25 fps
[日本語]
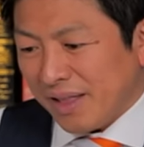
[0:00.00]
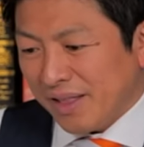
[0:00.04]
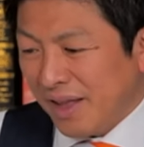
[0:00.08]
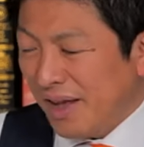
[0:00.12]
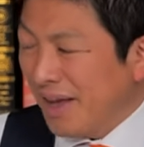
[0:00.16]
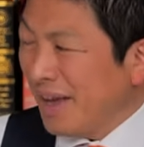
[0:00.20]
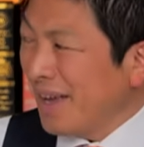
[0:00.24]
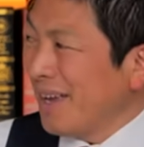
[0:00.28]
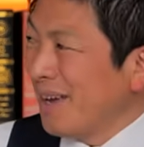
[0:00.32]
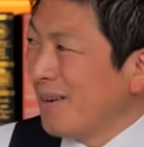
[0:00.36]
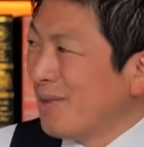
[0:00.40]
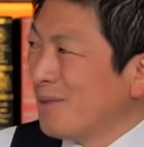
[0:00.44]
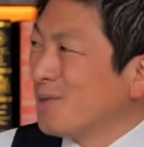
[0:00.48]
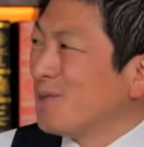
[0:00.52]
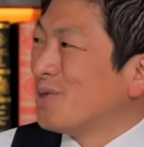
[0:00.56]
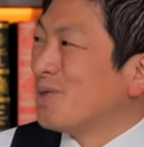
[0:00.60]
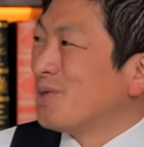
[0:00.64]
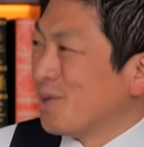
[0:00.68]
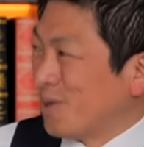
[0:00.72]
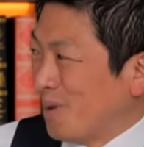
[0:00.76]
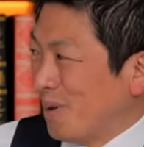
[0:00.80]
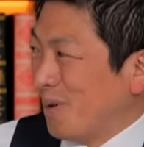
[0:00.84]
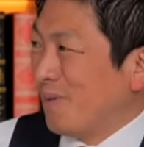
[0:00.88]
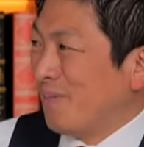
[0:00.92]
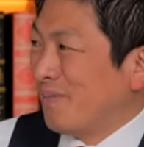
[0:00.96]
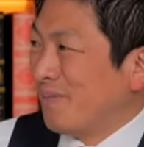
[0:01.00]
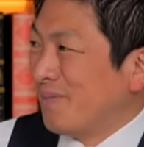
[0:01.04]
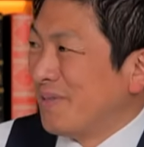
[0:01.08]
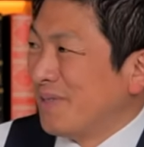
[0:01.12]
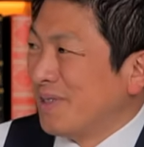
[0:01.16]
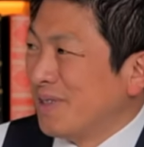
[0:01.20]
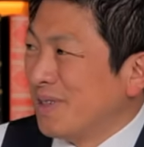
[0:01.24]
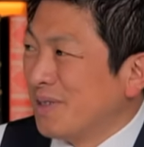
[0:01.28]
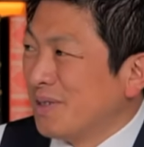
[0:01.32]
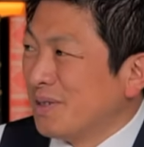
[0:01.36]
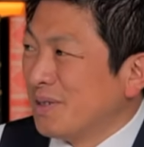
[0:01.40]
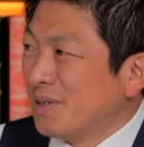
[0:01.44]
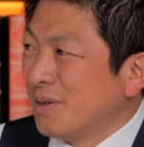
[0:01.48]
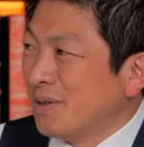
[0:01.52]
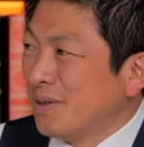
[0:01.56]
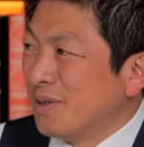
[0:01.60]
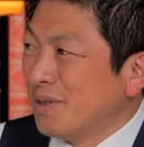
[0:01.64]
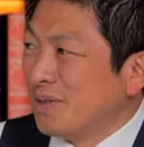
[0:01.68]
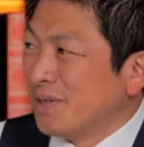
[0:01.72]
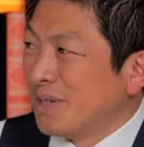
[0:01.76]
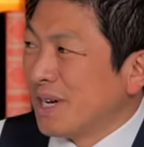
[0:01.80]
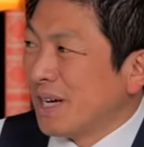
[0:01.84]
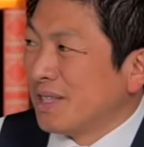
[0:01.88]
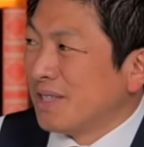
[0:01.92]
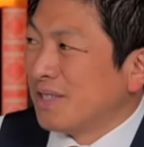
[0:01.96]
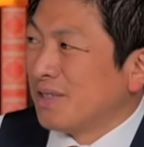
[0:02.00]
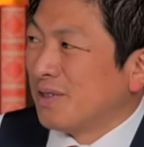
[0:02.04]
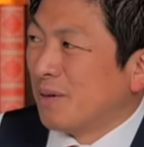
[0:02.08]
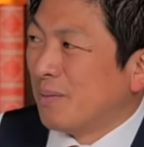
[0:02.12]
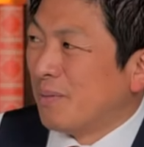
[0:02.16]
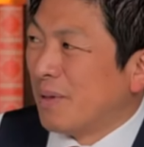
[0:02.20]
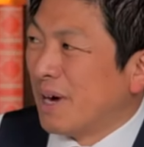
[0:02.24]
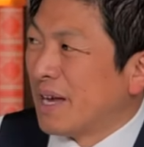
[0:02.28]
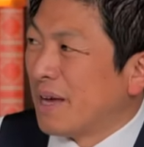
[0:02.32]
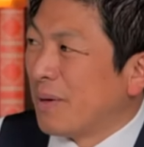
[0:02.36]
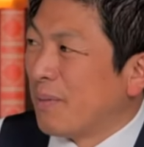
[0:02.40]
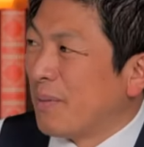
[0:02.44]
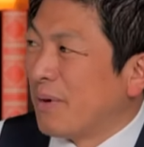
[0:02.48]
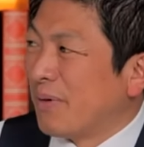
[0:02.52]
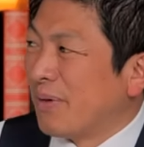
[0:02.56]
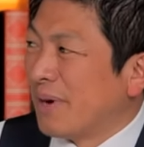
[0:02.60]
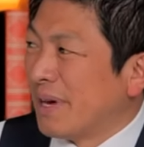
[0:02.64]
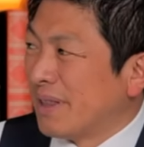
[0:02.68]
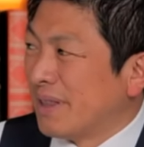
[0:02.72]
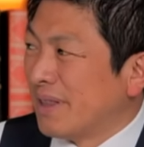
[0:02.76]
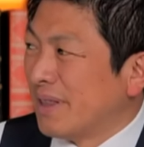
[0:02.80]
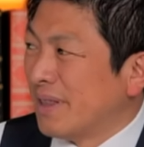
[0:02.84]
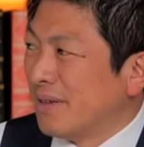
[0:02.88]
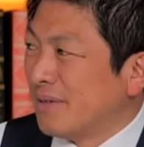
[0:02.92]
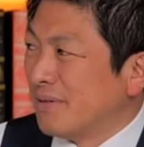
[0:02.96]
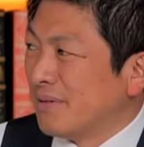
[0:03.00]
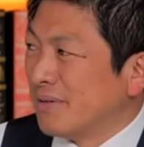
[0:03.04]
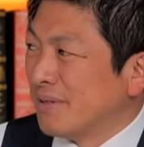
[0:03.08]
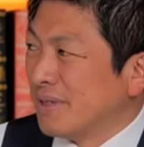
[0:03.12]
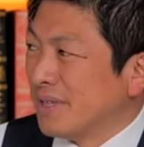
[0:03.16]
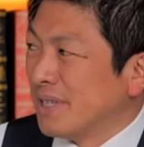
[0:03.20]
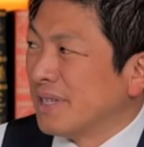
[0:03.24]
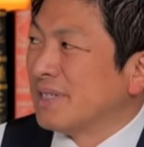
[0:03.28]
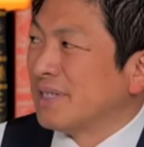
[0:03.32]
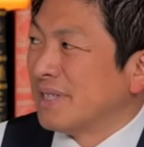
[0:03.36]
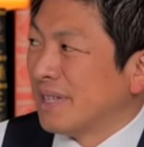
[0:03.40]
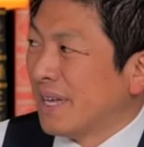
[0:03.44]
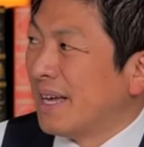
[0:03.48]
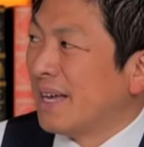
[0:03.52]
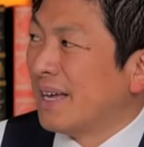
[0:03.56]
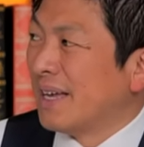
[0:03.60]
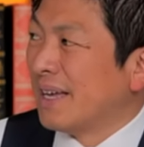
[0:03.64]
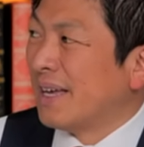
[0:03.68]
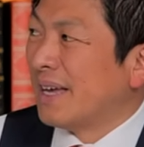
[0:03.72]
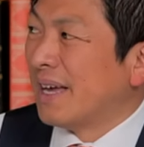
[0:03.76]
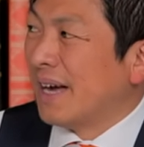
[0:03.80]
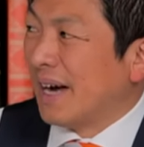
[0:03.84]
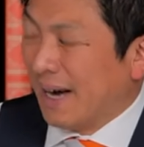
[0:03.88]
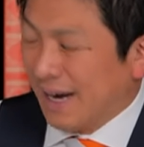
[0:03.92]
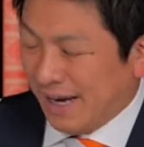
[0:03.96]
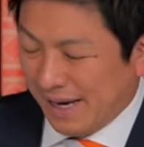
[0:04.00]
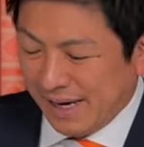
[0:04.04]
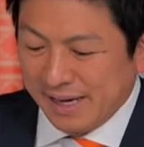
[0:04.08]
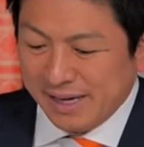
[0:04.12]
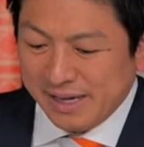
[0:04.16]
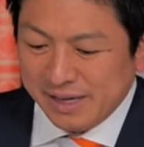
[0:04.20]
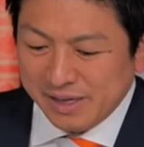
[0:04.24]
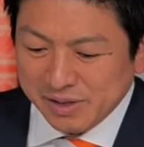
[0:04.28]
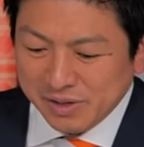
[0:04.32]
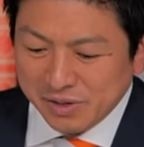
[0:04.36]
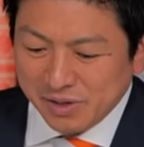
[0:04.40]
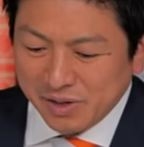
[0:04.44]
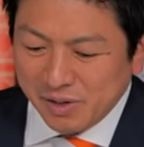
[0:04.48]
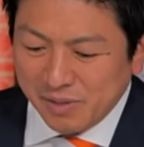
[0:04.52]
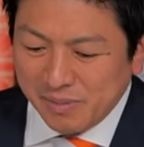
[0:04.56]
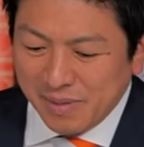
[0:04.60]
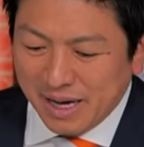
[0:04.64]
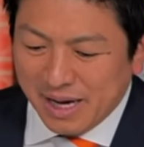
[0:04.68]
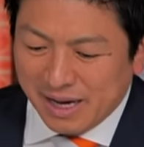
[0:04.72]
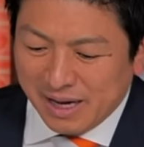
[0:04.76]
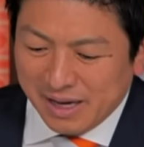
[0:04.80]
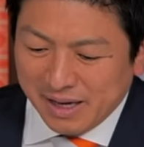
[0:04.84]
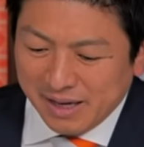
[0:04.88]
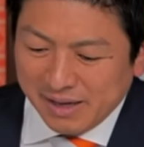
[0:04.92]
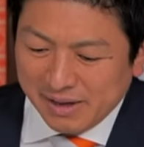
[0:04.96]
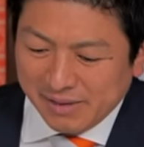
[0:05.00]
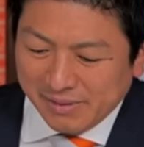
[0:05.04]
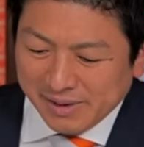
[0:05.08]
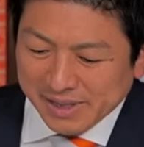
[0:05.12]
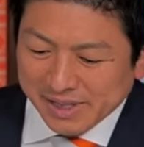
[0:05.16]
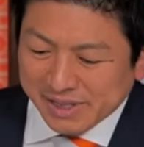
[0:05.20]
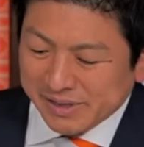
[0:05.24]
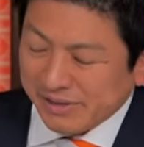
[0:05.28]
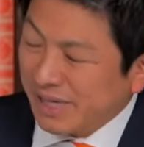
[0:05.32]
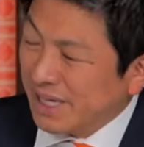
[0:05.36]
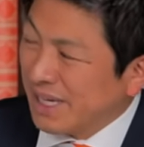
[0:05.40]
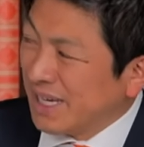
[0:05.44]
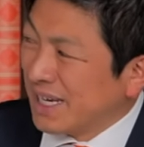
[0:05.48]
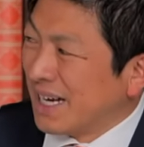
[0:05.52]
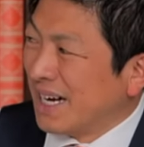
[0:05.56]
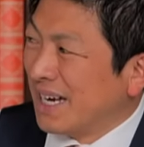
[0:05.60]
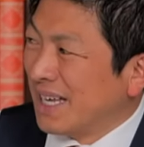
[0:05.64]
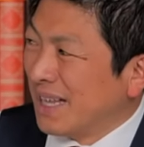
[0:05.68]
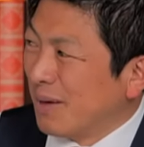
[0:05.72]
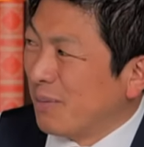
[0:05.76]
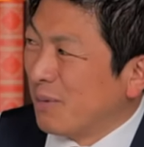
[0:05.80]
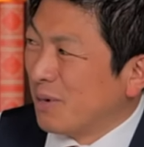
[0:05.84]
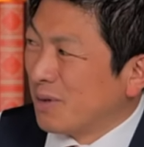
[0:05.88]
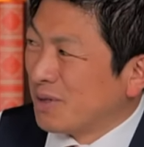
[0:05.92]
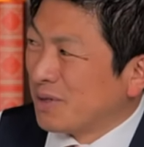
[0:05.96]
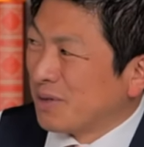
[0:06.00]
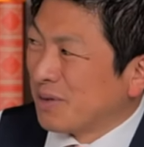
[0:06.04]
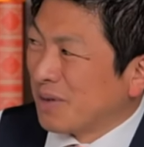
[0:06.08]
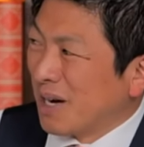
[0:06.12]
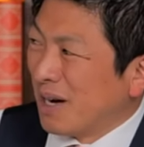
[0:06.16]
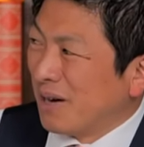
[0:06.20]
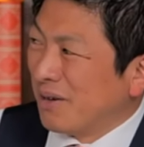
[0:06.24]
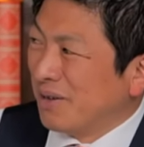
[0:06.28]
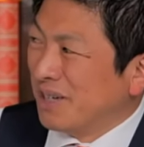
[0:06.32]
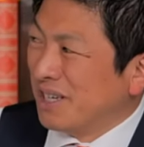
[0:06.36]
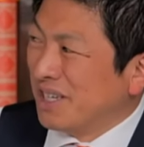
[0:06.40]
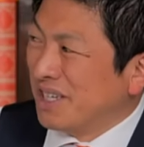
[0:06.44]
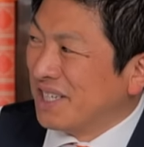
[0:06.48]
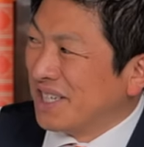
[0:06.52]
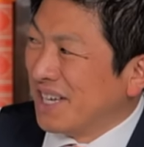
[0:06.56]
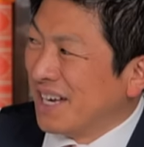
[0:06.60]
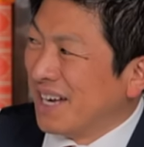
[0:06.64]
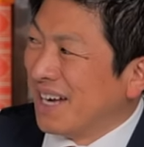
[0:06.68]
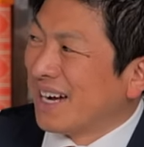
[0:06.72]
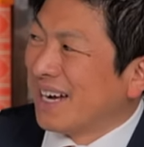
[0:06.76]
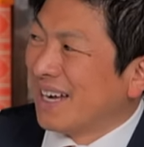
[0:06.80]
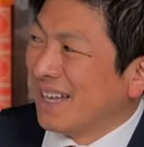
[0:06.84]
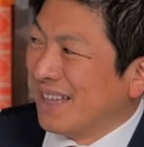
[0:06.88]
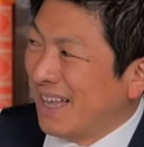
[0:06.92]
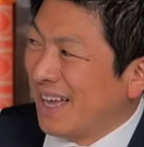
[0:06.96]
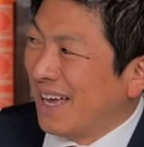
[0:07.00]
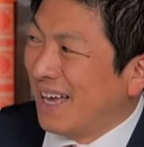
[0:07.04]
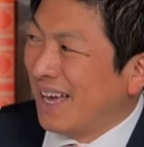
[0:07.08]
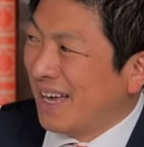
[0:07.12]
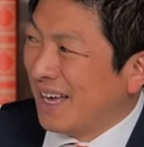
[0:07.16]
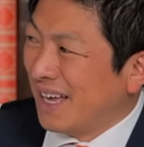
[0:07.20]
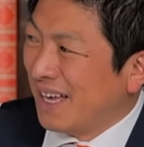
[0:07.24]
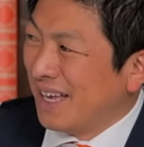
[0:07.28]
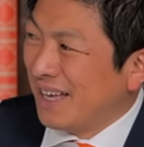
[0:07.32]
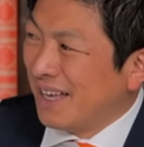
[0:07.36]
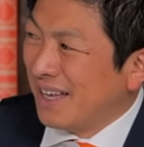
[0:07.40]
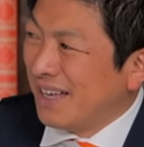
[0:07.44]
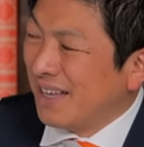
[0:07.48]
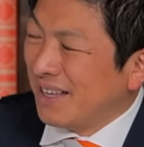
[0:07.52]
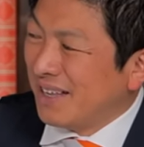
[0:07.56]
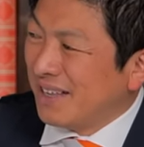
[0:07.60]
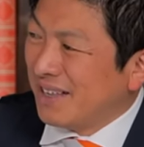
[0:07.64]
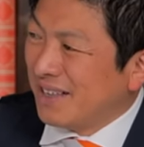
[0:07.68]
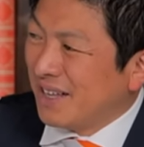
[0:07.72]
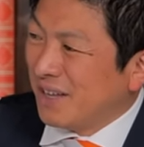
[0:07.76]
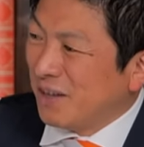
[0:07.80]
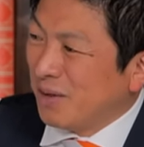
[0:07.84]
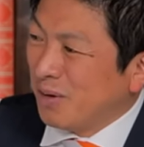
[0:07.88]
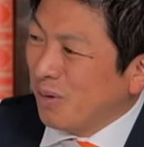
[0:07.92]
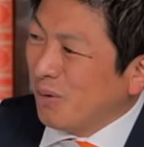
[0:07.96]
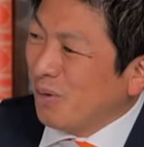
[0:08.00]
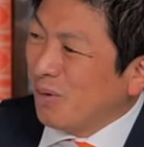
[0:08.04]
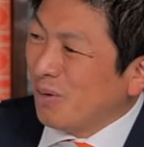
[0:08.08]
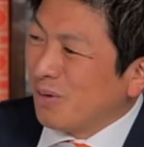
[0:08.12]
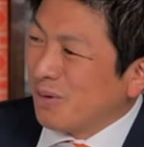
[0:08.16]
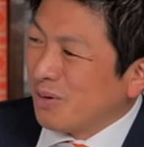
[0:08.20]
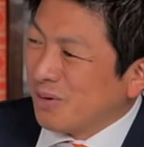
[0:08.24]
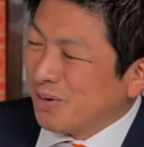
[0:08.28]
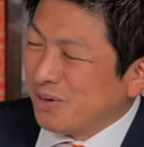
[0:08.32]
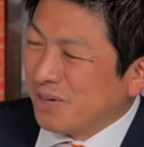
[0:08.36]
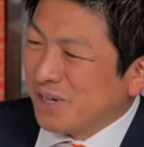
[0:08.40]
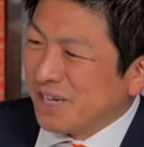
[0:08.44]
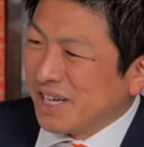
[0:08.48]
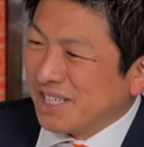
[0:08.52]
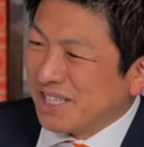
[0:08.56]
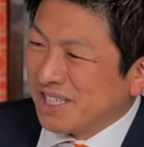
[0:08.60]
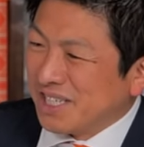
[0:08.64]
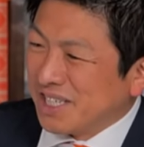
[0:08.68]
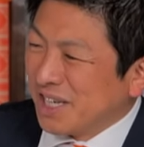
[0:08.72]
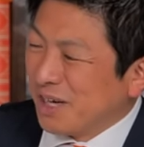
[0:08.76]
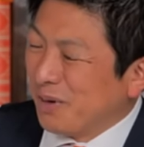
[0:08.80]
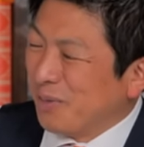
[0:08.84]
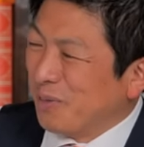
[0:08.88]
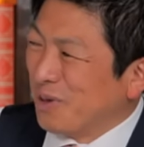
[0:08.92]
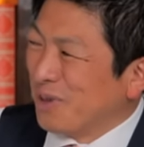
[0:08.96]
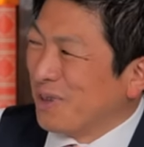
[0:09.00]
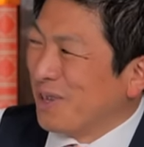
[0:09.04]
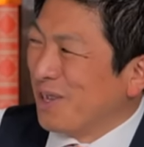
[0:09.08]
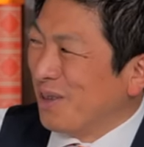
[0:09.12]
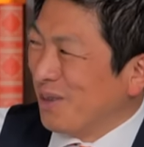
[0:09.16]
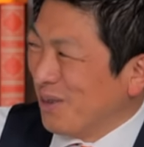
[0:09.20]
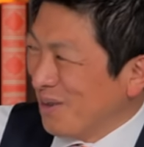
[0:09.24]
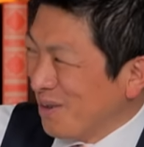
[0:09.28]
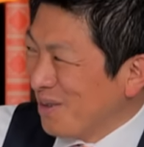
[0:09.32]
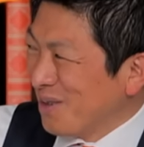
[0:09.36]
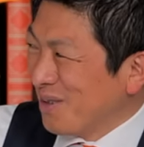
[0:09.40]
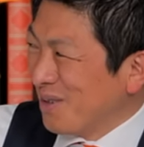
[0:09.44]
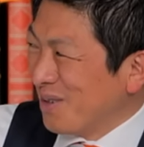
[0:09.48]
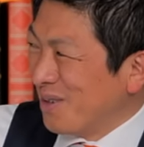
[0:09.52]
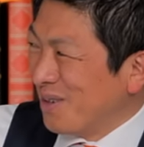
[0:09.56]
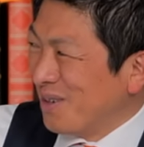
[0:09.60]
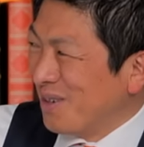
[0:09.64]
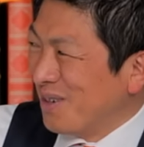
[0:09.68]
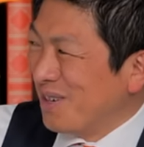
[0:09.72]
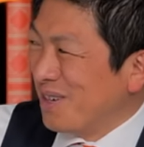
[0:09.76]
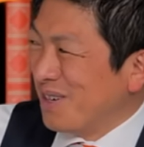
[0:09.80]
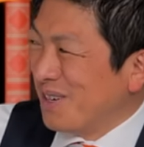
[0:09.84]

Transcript: 提言をするという、はい、そういう活動も IMF をやってるんですね。はい。それをまあ、私は委員会でもちょっと確認した中で、で、どこの国が実権を持ってんのと